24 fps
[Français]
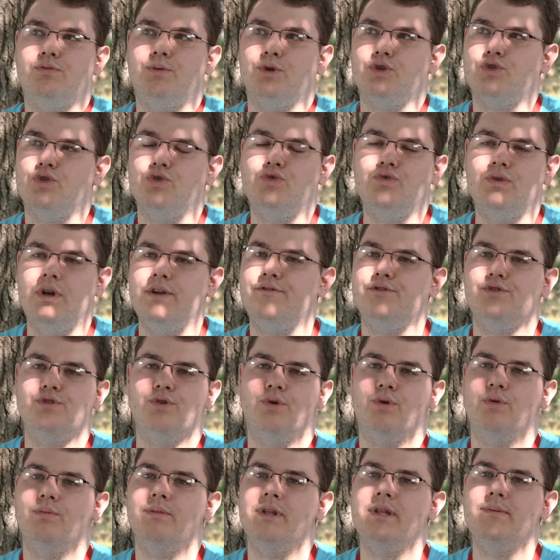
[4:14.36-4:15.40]
Je pense que toutes les fusées
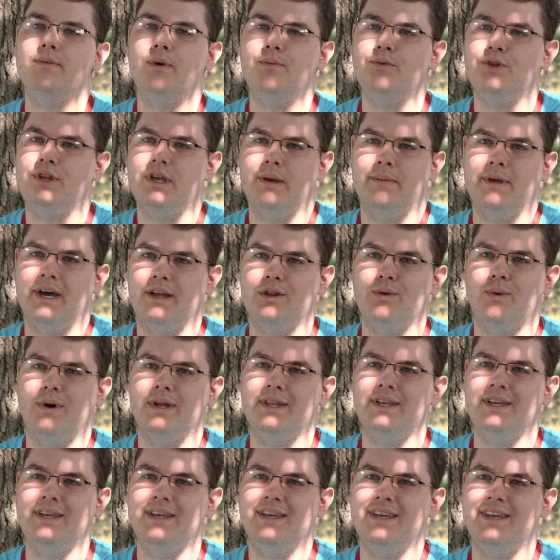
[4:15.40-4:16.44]
auront au minimum une caméra
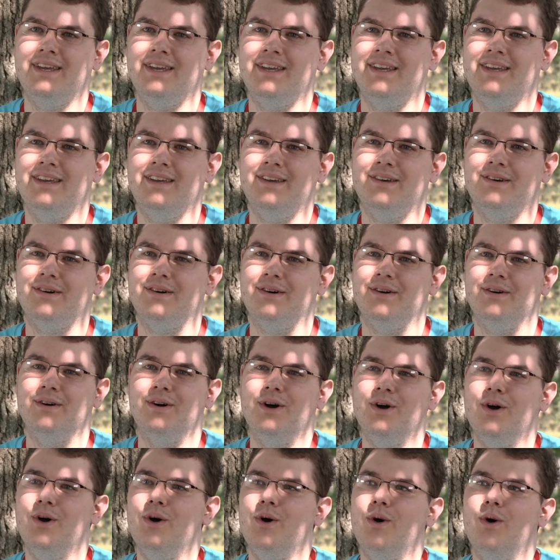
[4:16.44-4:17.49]
3D
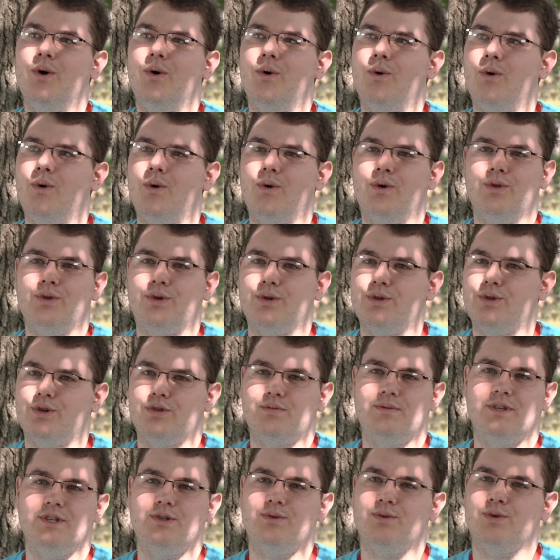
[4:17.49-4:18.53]
auront une
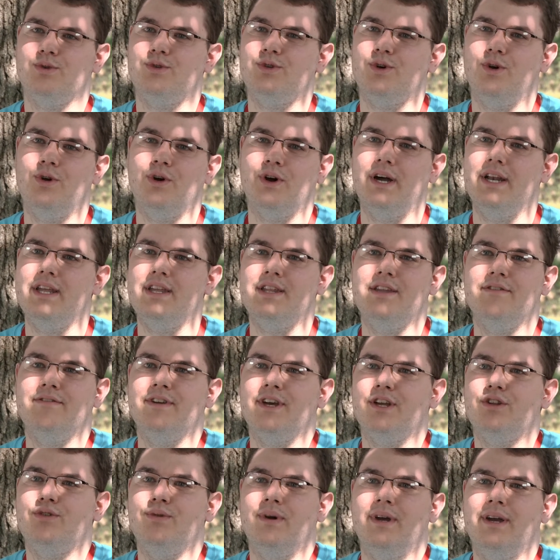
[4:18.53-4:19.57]
retransmission au sol en réalité
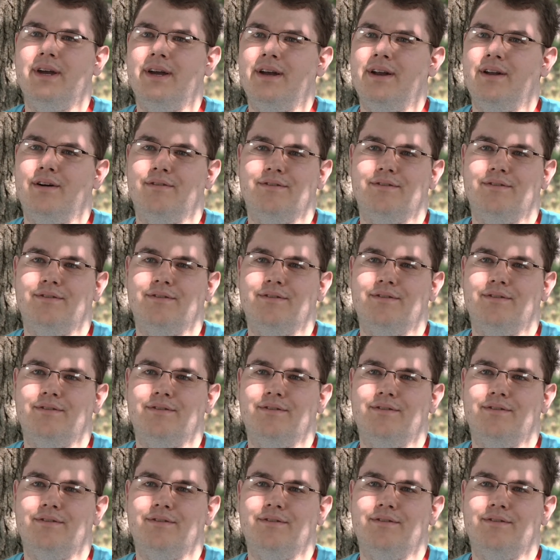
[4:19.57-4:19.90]
virtuelle,